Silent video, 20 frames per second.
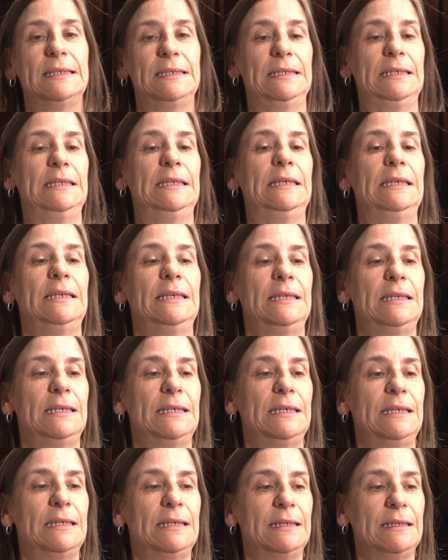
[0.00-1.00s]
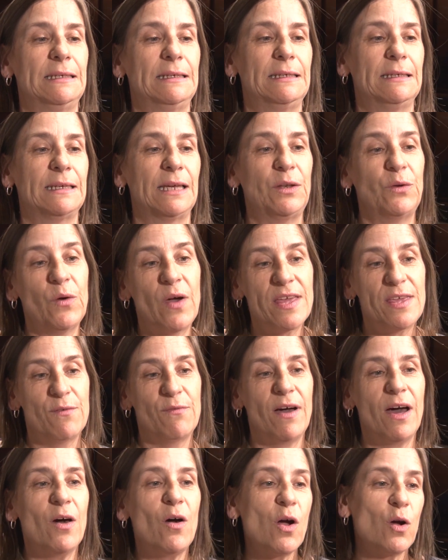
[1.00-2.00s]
y que nos ha llevado